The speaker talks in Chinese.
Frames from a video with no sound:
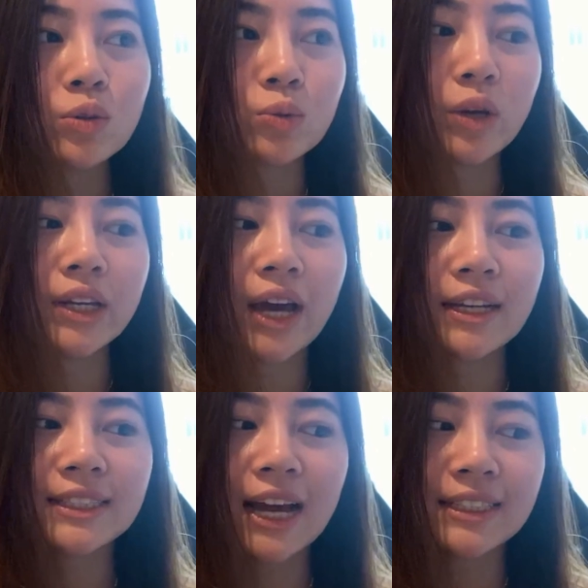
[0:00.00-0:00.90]
所以你
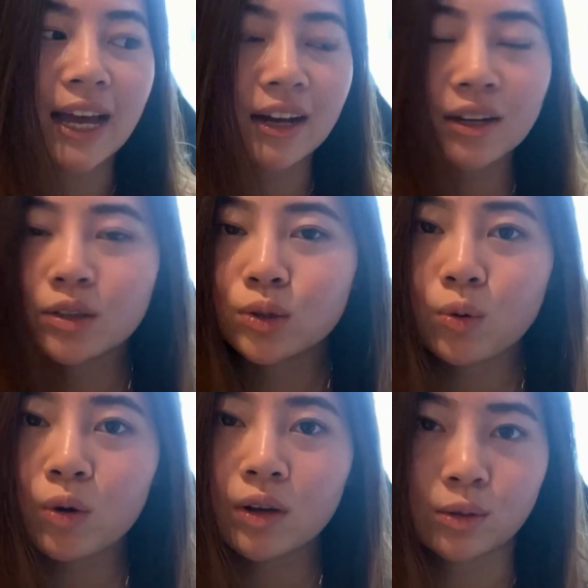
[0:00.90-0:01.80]
要下载很
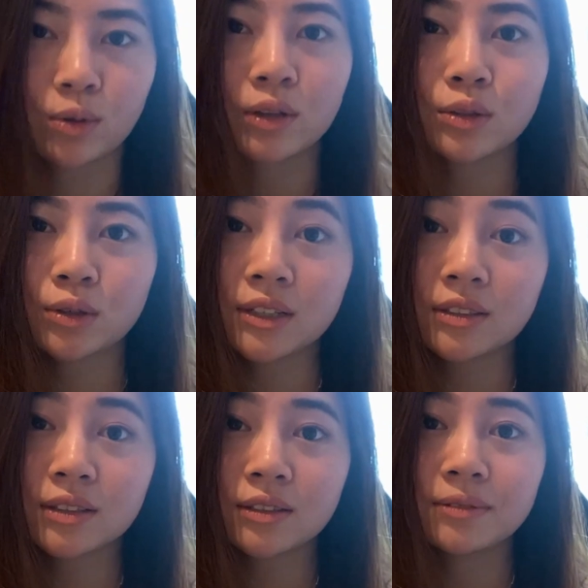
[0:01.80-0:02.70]
多很多的选
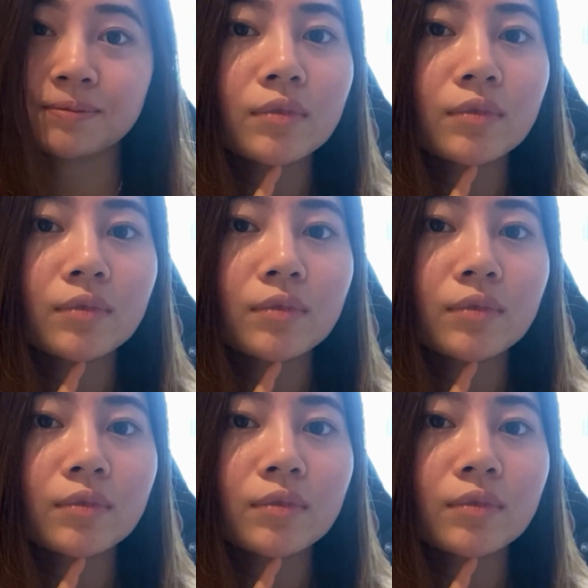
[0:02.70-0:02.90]
择。